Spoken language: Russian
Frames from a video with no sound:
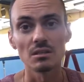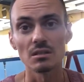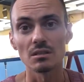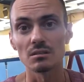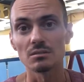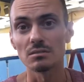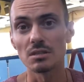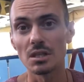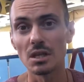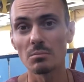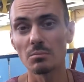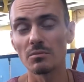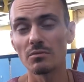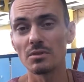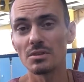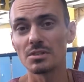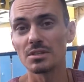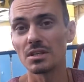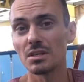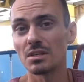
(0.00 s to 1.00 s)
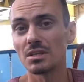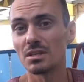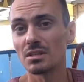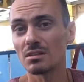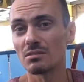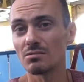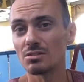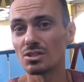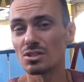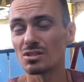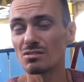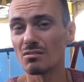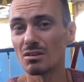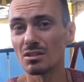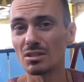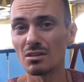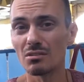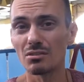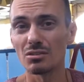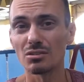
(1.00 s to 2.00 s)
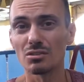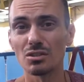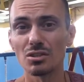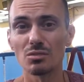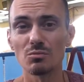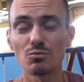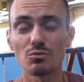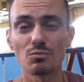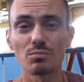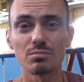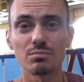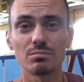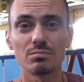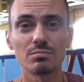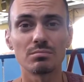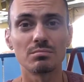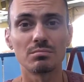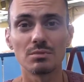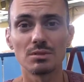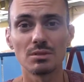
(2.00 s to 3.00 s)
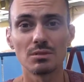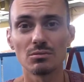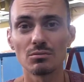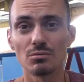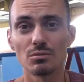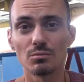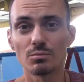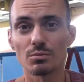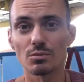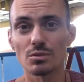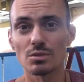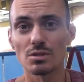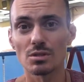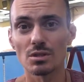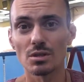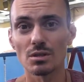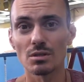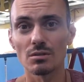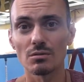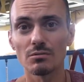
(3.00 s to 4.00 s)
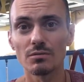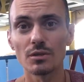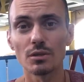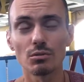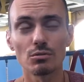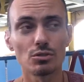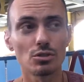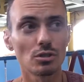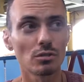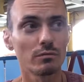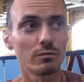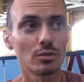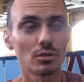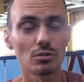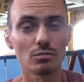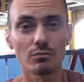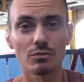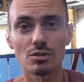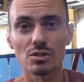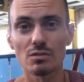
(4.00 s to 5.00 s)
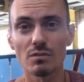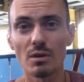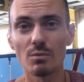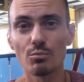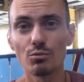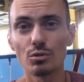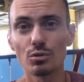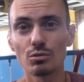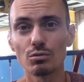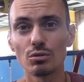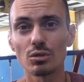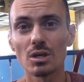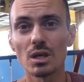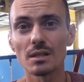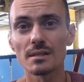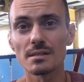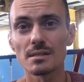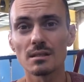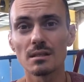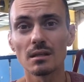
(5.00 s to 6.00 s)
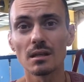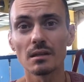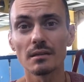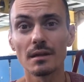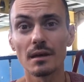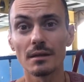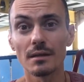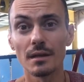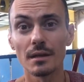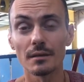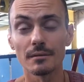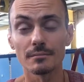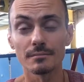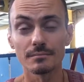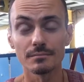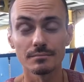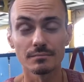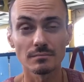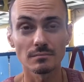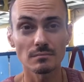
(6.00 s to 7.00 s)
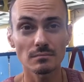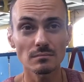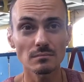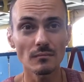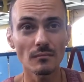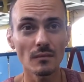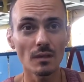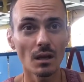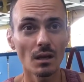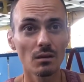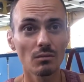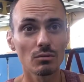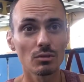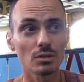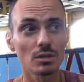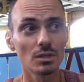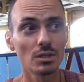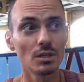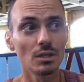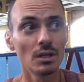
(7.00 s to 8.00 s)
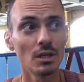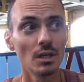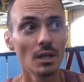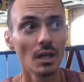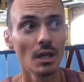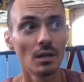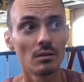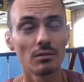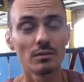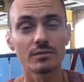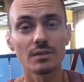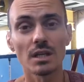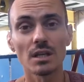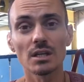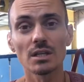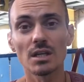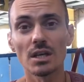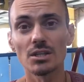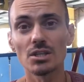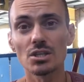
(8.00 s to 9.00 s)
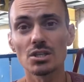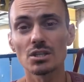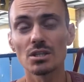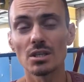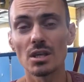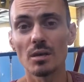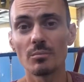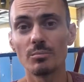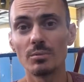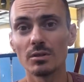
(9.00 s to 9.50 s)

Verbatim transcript: э, требовались какие-то вещества, наверное, ему. И он просто выключил вот эту вот свободу и радость голодания. Вот. И, во-вторых, конечно, я